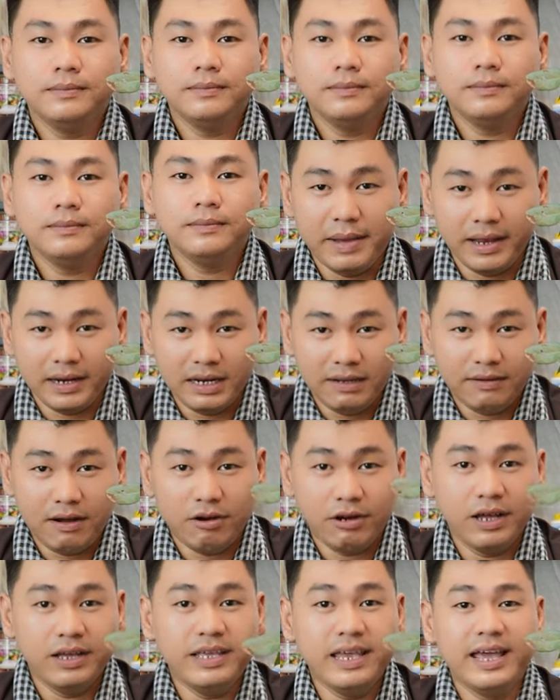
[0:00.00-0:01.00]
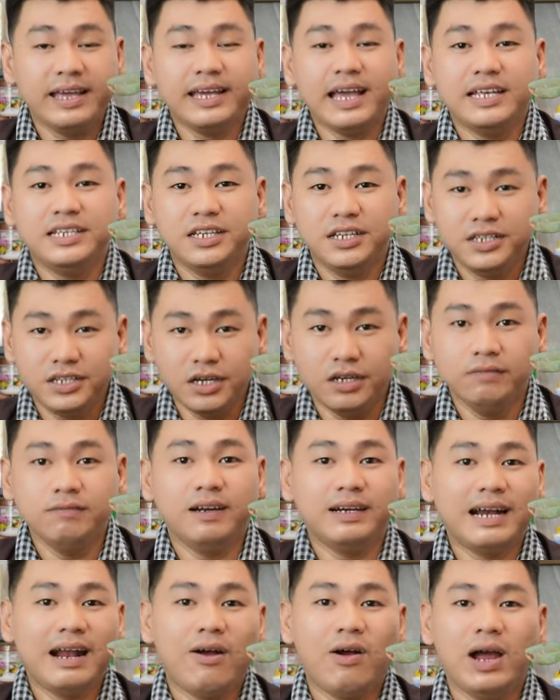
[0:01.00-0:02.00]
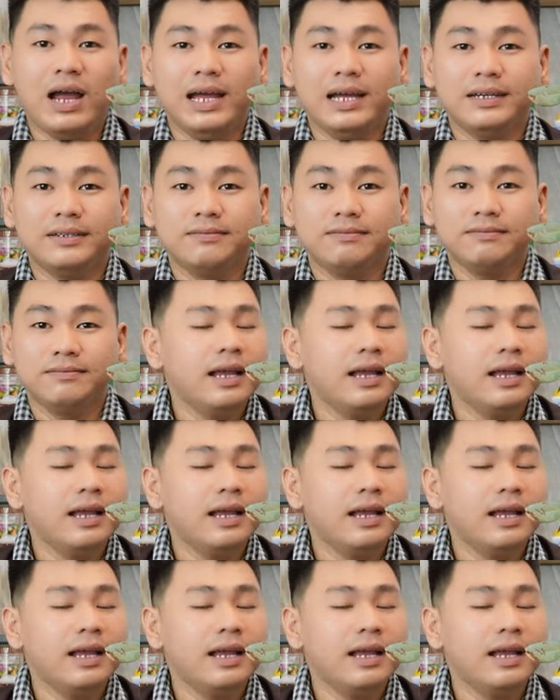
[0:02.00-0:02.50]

đặc biệt là vào thời gian cây sinh trưởng và ra hoa